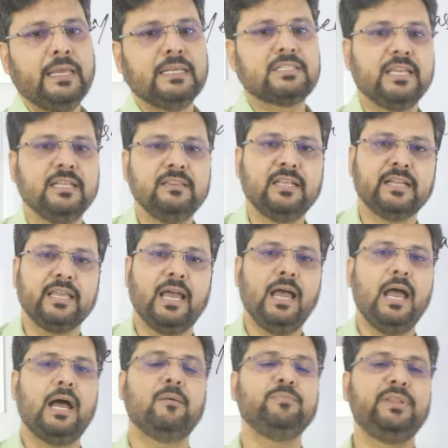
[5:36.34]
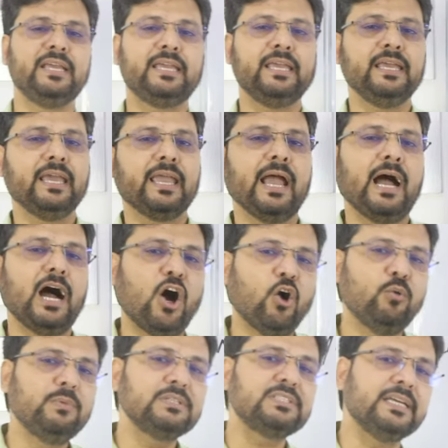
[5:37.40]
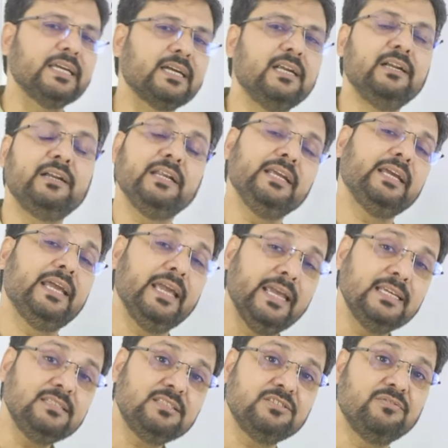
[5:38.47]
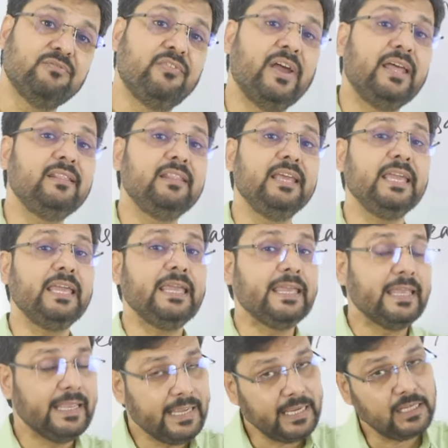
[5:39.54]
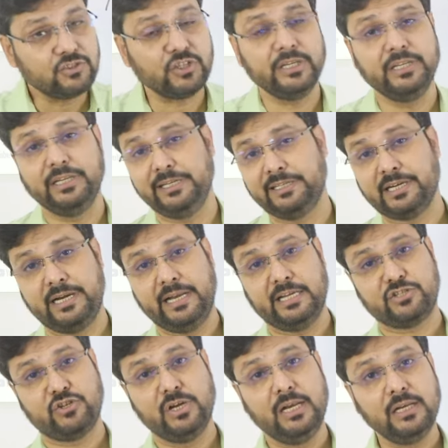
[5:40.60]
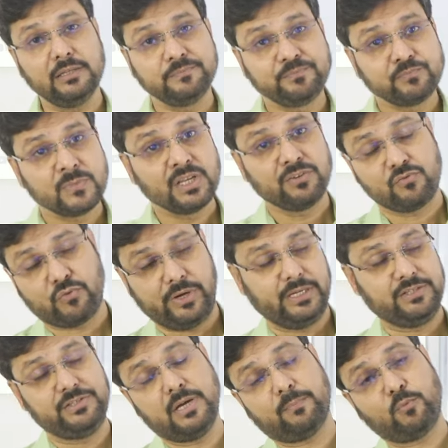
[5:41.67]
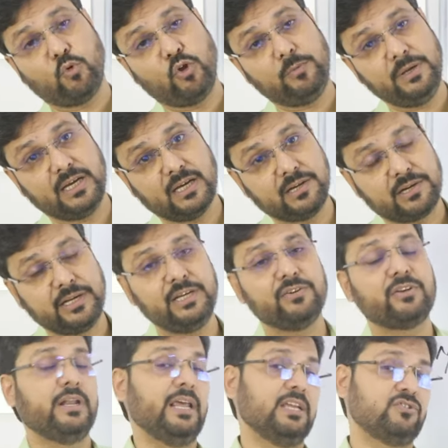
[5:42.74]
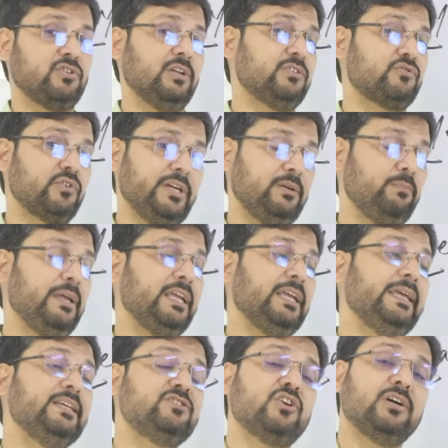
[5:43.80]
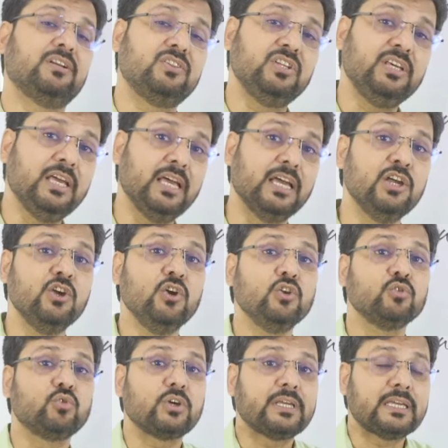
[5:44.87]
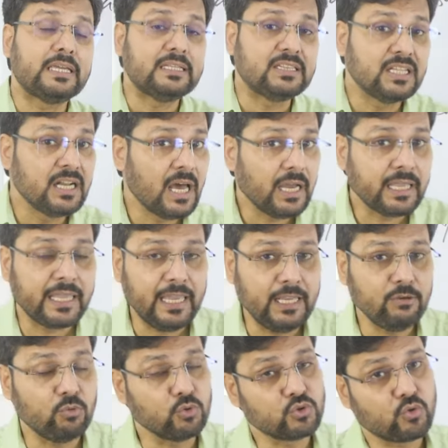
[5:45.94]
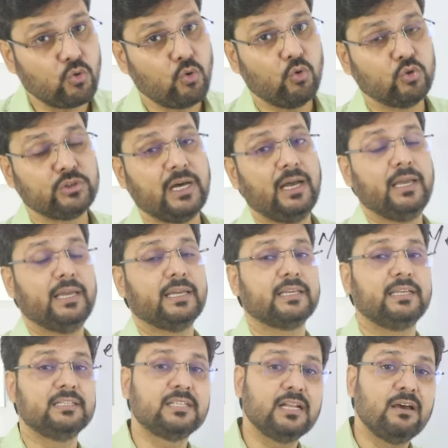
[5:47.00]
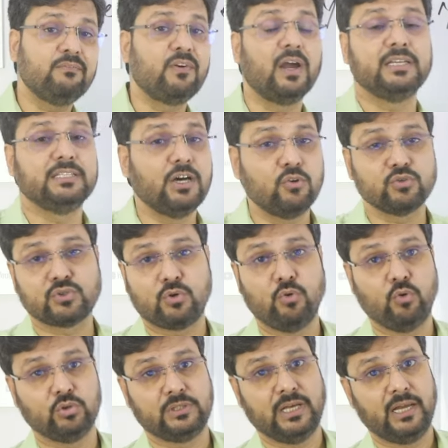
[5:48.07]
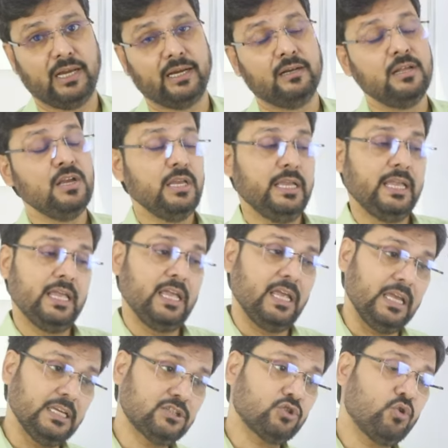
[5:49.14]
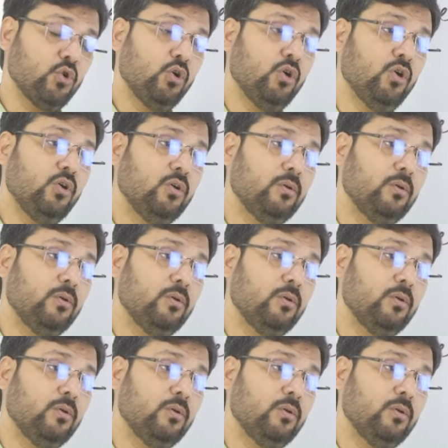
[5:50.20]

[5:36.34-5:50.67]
इसके अंदर क्या हम देखेंगे कि हाउ मच ए कंट्री गेन्स व्हेन दे एंगेज इन इंटरनेशनल ट्रेड जब कोई भी कंट्री इंटरनेशनल ट्रेड में एंगेज करती है तो कितना गेन उसको होता है कितना फायदा उसको होता है इसको